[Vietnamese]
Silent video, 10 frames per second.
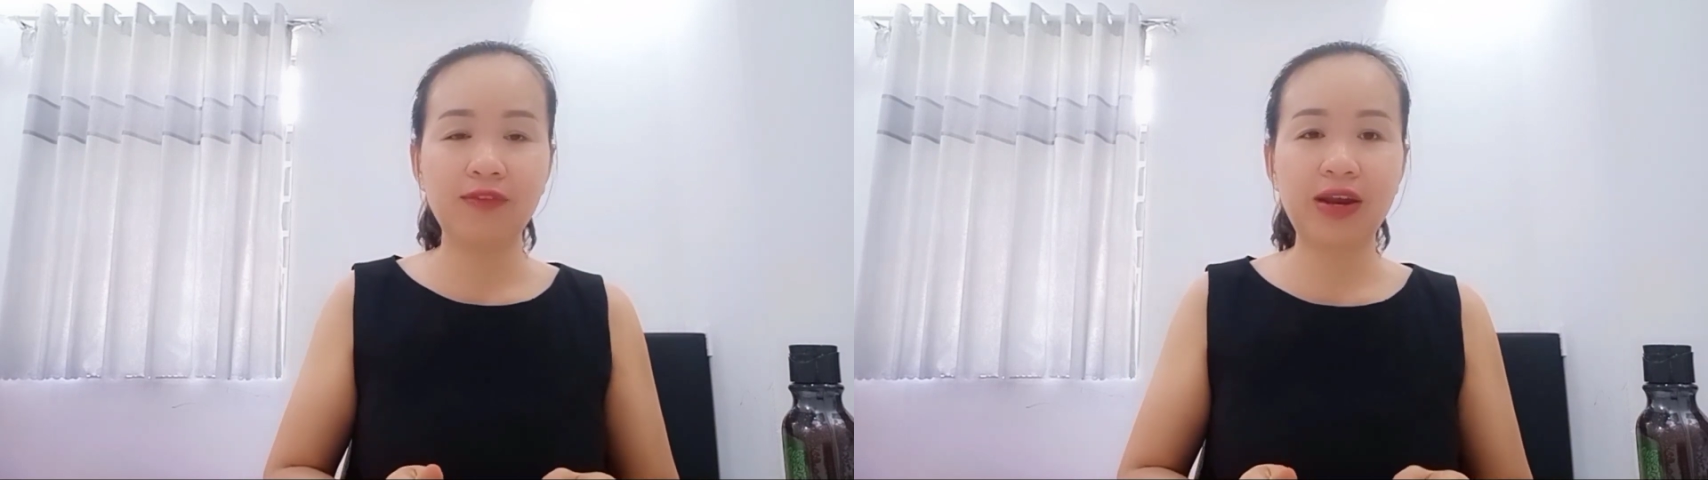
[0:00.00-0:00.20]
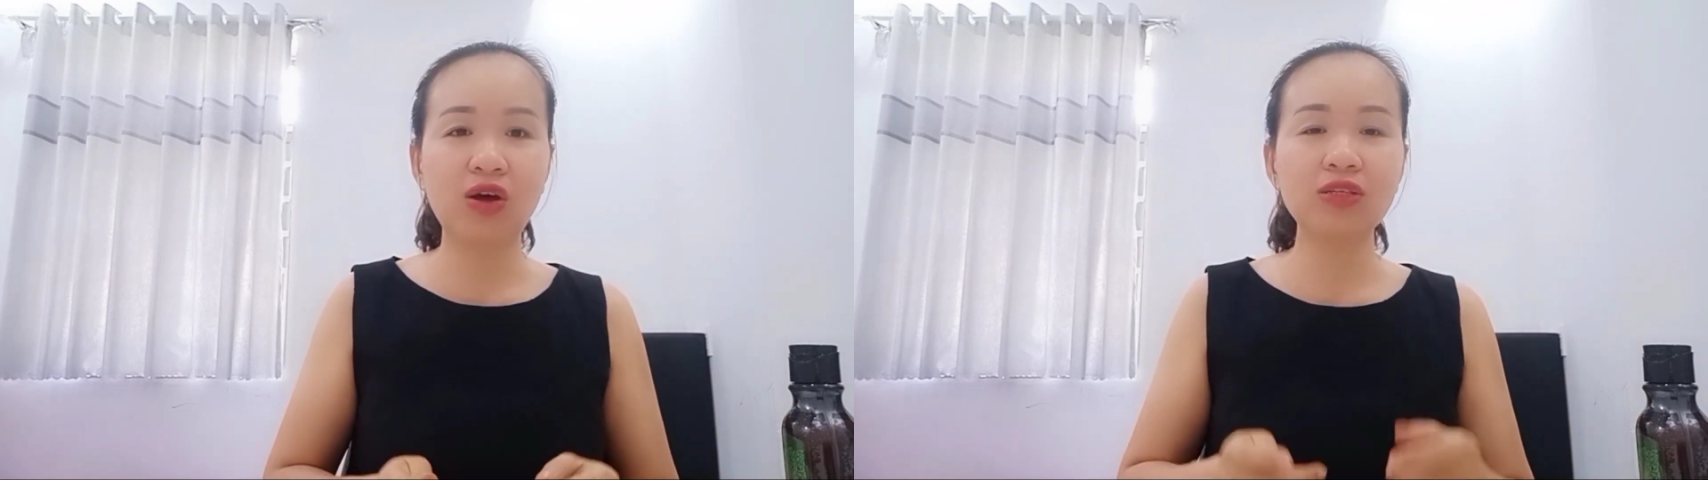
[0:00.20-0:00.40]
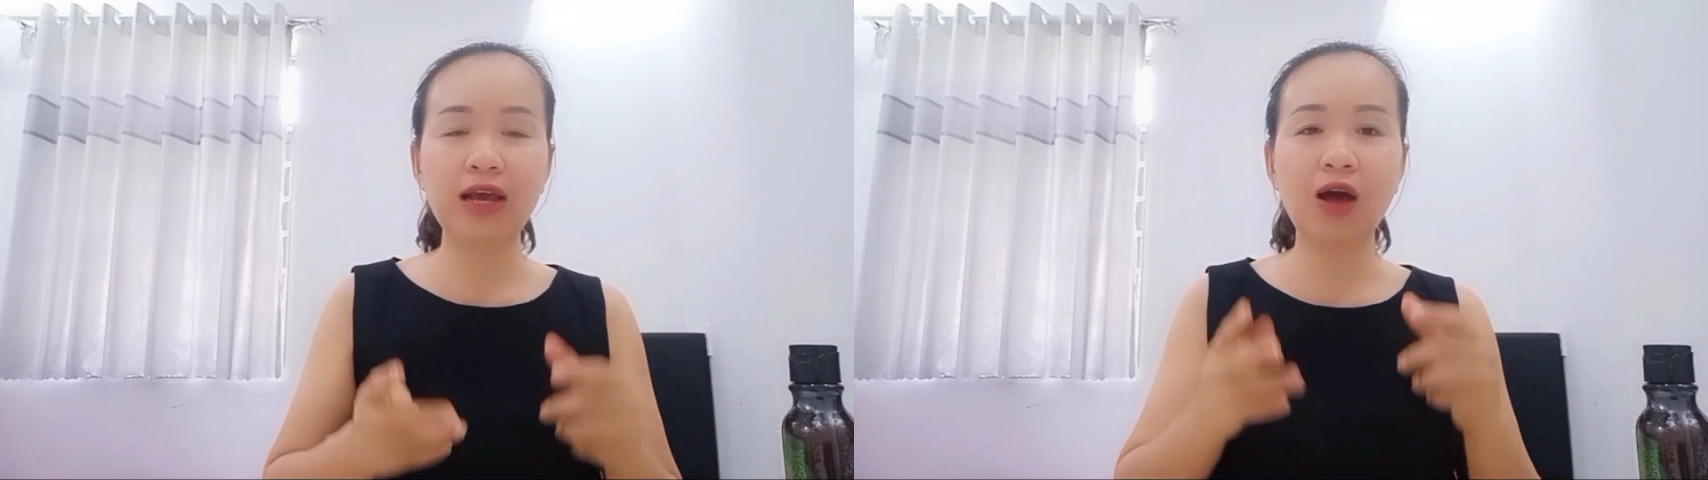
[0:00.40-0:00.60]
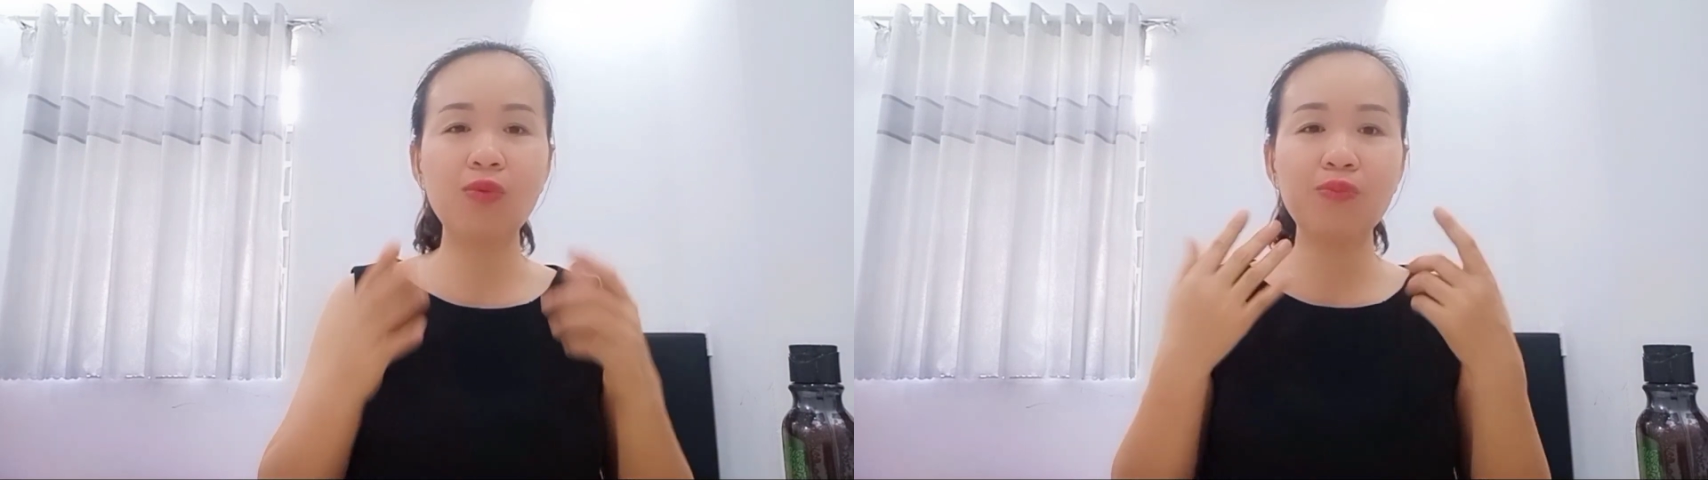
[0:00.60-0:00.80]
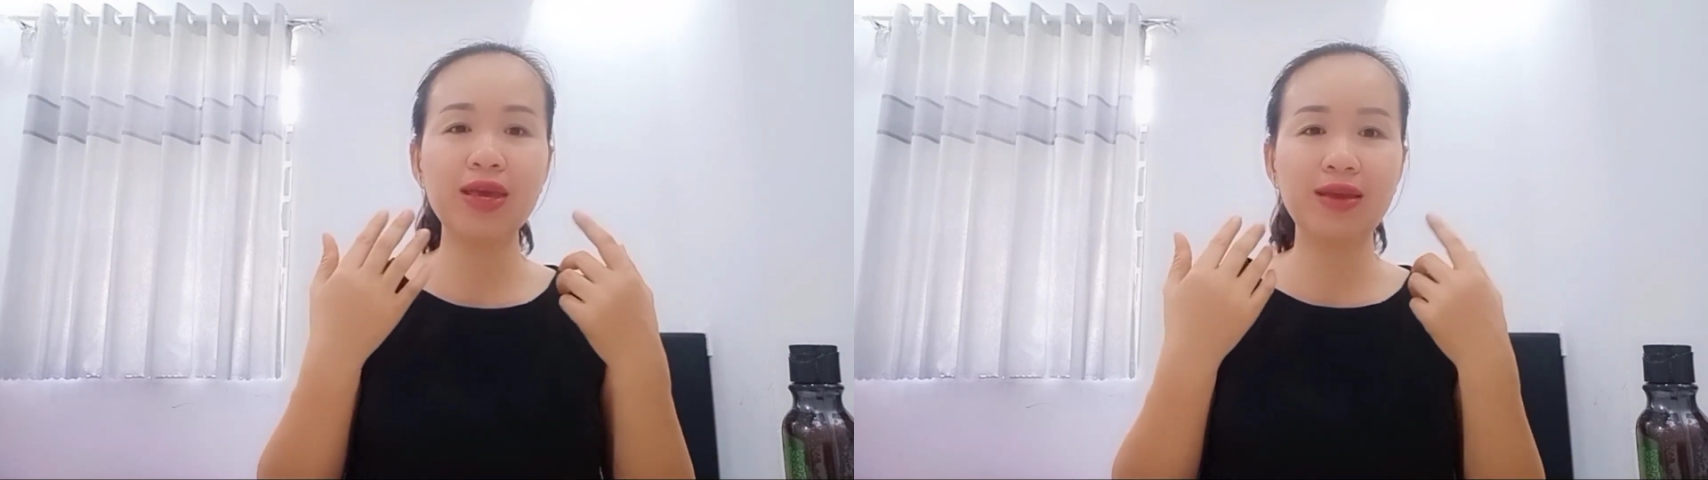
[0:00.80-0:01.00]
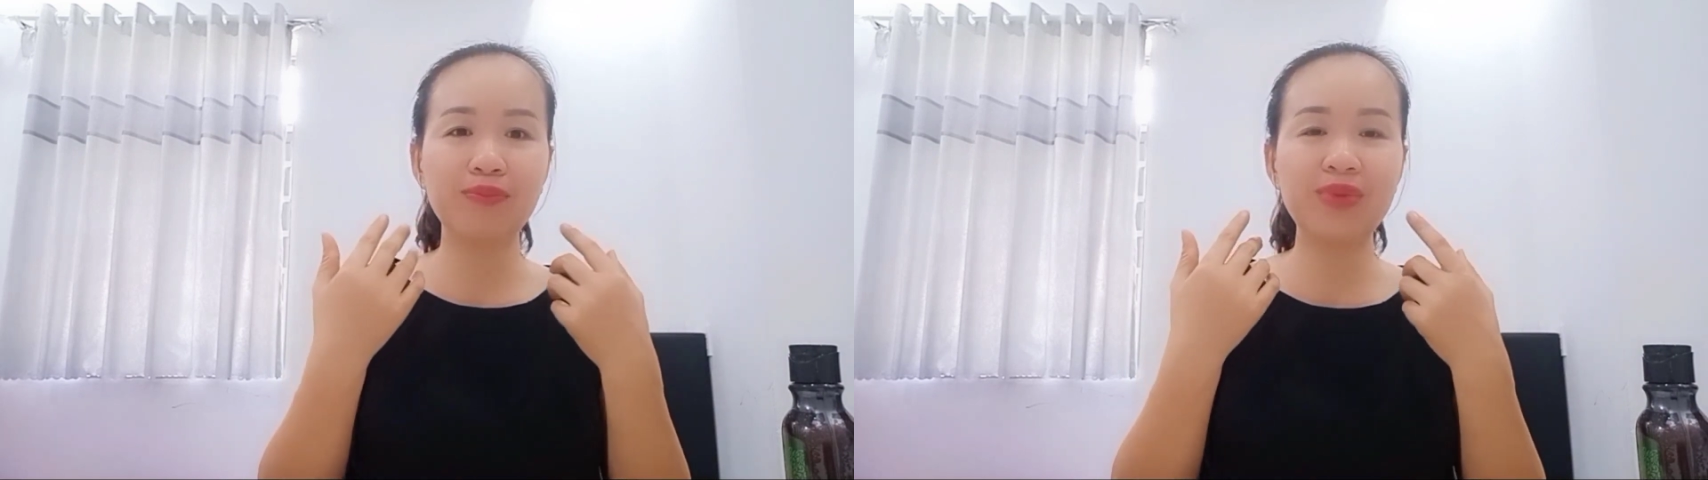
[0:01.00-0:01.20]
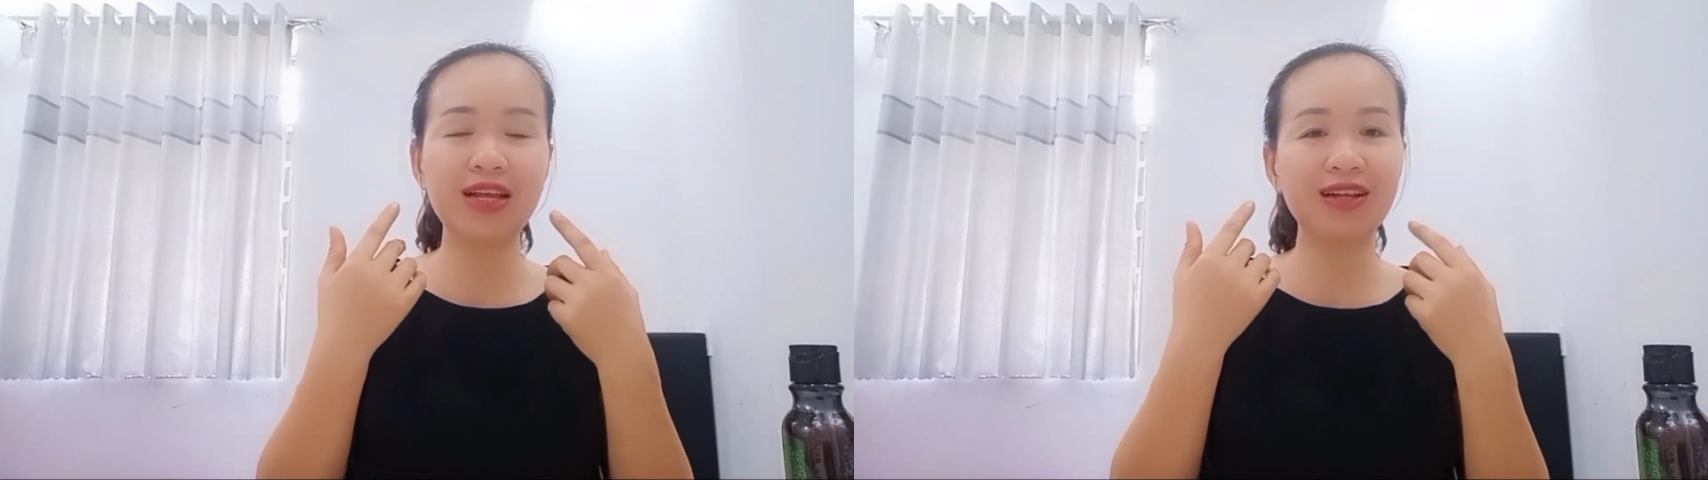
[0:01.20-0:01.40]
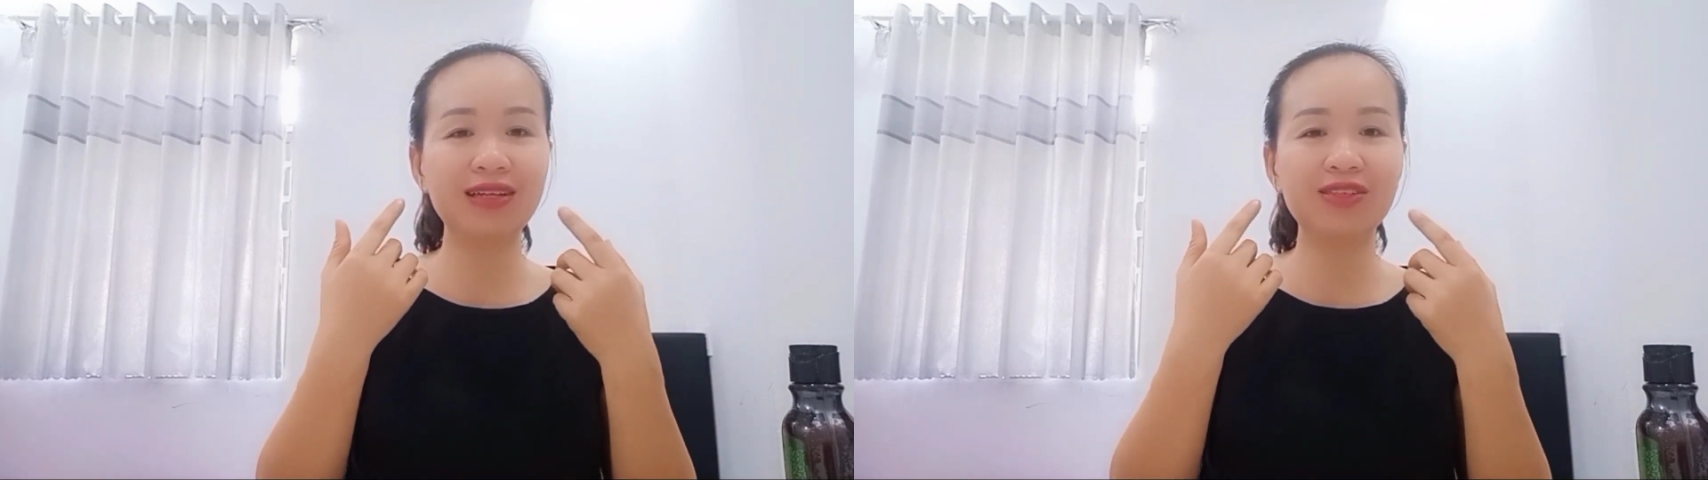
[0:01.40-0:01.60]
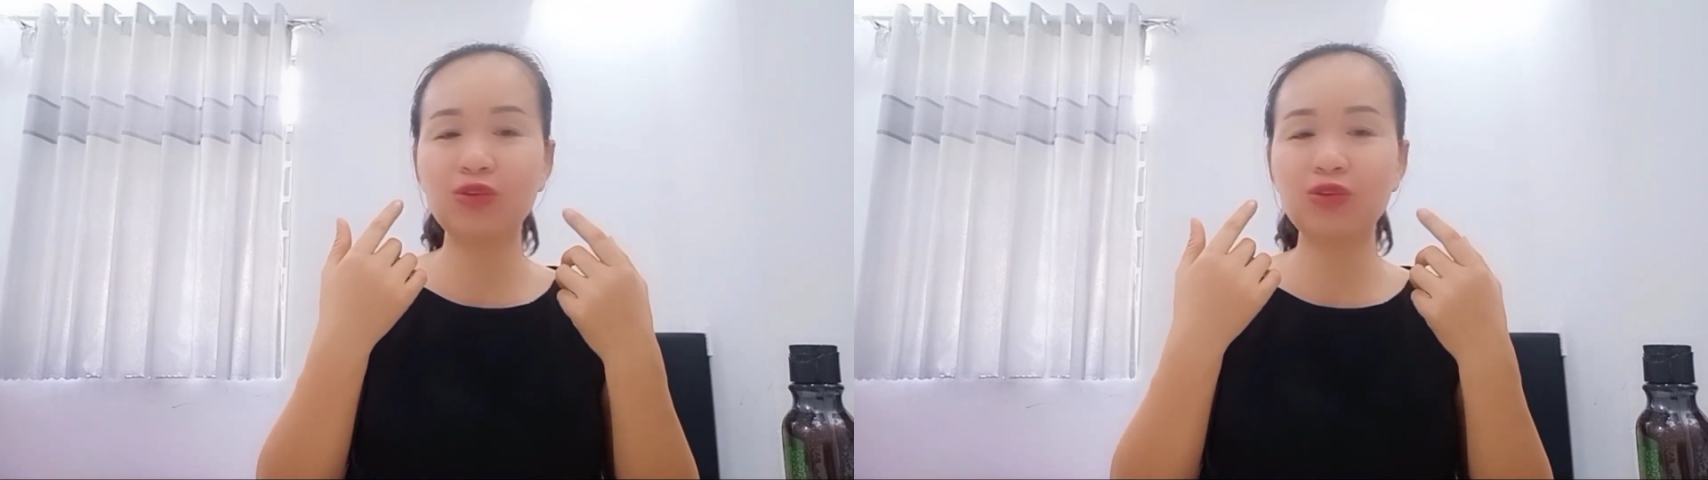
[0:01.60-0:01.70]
và nó sẽ không bị mình